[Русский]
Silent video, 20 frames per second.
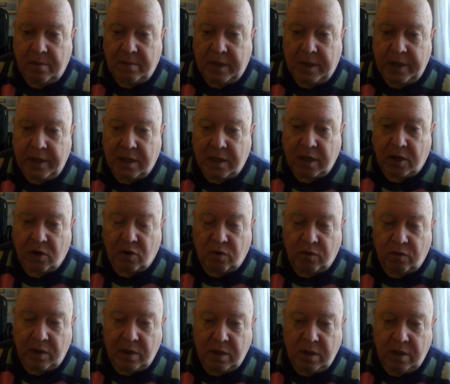моей
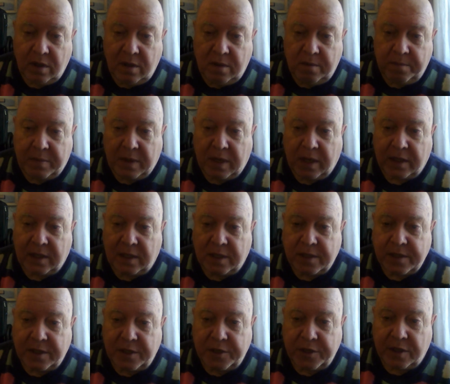коровы пахло,
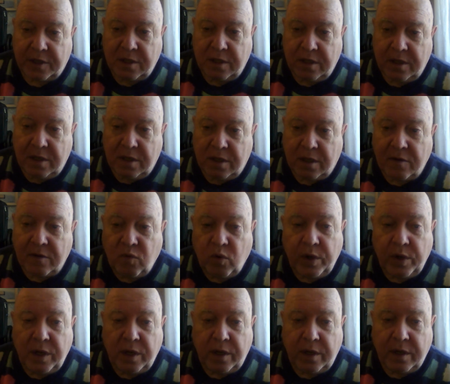значит,
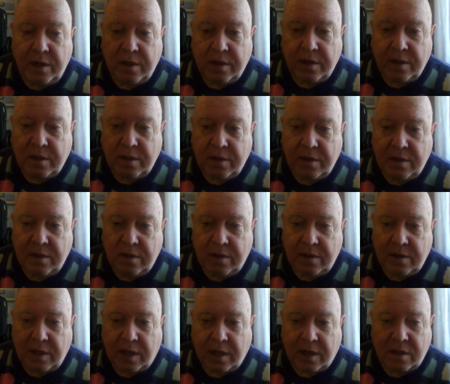хвоей,
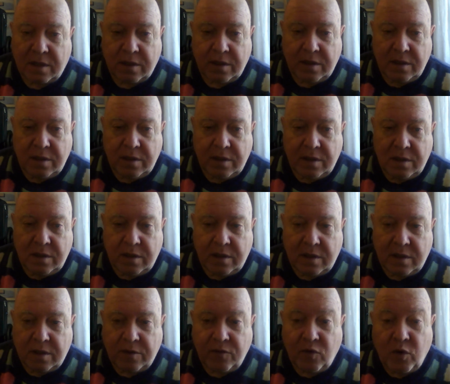как
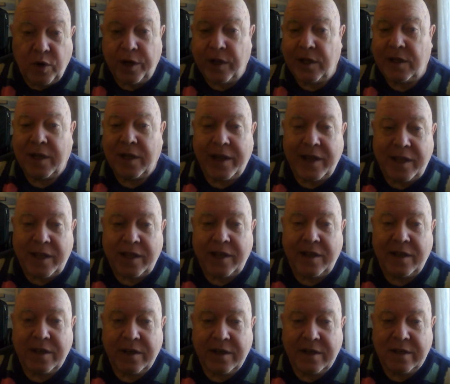хвои тайги
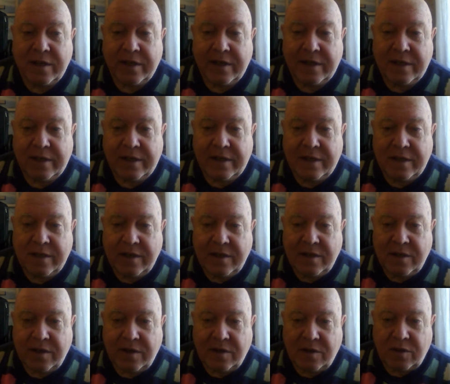
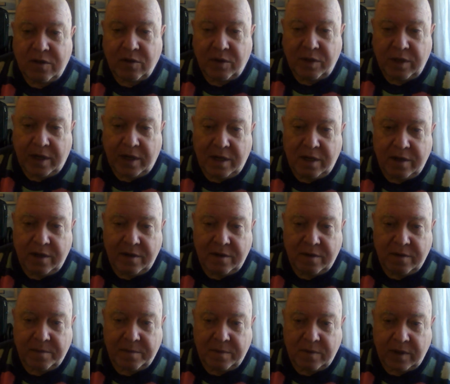то я
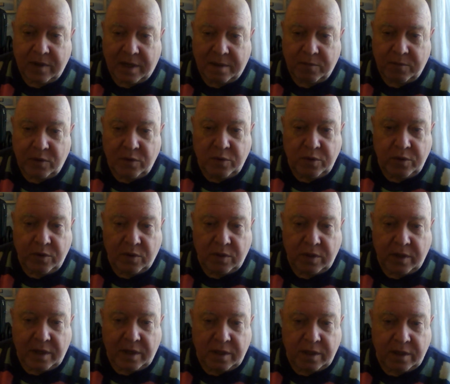кормлю ее,
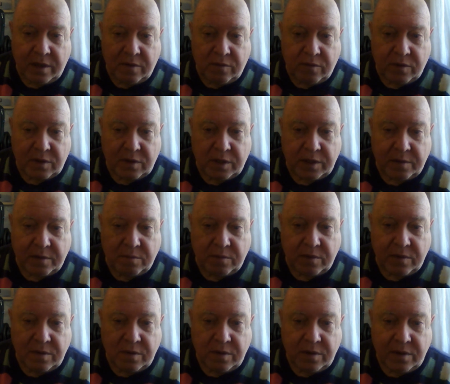наверное, вот этим
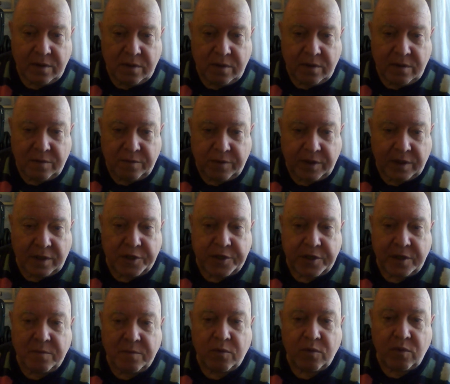
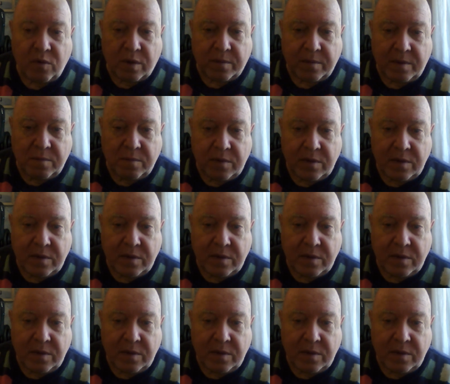веточным кормом.